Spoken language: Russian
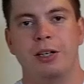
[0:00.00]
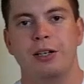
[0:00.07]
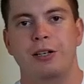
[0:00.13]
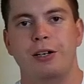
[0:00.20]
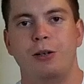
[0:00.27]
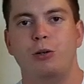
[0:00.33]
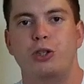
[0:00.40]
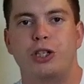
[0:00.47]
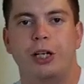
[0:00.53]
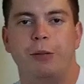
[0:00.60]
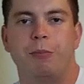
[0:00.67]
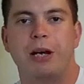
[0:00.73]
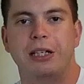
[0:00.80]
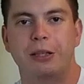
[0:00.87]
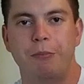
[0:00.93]
Короче,
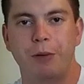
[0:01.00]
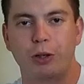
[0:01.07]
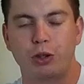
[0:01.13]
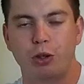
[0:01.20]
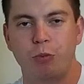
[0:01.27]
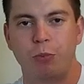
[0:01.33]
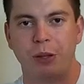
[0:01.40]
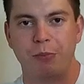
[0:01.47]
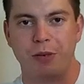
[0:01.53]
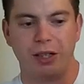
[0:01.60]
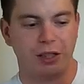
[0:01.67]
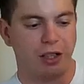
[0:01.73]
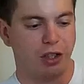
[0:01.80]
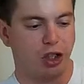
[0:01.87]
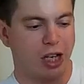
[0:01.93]
ребята, прошел
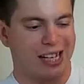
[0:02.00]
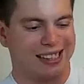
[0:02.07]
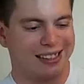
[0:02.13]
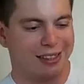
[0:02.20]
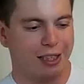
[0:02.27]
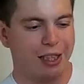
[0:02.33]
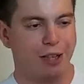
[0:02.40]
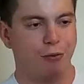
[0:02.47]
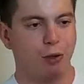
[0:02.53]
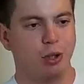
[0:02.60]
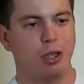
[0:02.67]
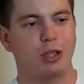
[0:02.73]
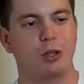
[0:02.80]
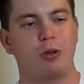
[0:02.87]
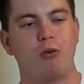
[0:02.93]
примерно час, и вот до
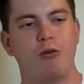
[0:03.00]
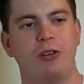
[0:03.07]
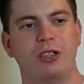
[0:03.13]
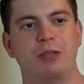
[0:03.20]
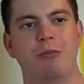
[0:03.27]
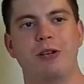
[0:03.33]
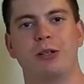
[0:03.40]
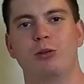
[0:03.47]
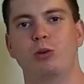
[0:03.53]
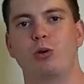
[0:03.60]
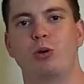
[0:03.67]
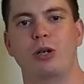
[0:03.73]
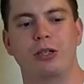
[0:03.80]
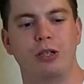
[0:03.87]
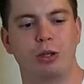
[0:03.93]
такого размера он
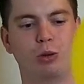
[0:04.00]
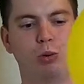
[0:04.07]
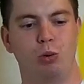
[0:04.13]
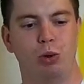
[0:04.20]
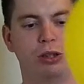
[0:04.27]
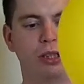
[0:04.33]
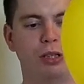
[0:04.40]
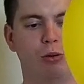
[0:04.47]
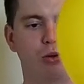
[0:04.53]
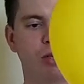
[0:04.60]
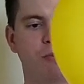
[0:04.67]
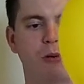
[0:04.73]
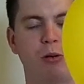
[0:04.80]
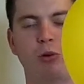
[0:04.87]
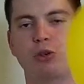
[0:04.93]
только надулся и уже,
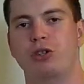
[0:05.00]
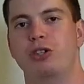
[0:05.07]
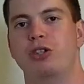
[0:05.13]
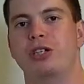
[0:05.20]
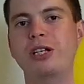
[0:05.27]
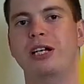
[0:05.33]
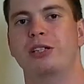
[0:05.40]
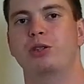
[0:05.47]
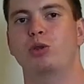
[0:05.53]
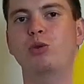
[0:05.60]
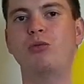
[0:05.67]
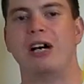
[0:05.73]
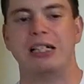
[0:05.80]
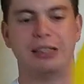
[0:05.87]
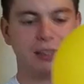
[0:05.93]
похоже, начинает
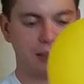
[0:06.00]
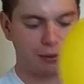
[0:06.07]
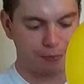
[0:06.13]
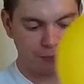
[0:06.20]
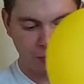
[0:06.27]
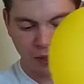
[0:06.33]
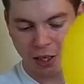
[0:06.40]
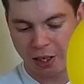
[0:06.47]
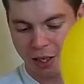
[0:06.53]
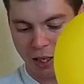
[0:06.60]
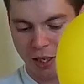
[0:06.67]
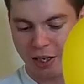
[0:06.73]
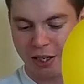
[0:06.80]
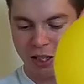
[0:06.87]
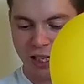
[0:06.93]
сдуваться.
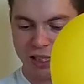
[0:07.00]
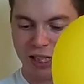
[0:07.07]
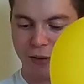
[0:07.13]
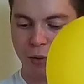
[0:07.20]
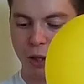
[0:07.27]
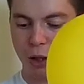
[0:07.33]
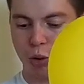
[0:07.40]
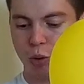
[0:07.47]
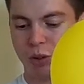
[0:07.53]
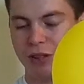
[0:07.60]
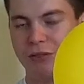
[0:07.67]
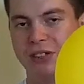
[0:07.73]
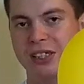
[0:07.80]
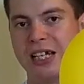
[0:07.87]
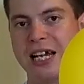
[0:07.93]
Сейчас я его хочу
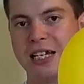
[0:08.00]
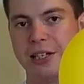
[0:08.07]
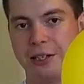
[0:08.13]
завязать.